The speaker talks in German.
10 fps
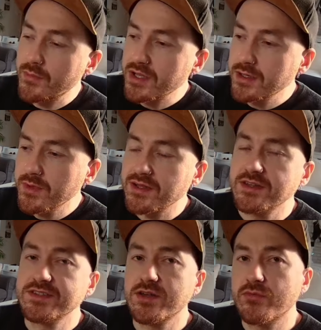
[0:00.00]
Aber Kim erkennt
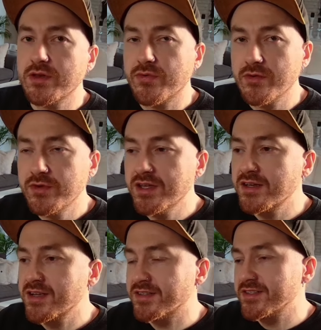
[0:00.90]
sich auf jeden Fall wieder,
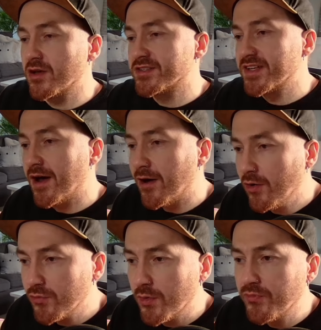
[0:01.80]
die hat sich auch sehr
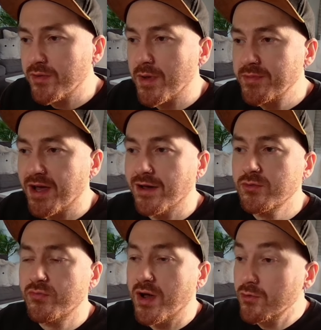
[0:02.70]
aufopfernd beim
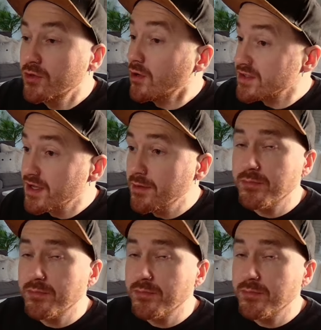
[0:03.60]
Kanufahren und auch sehr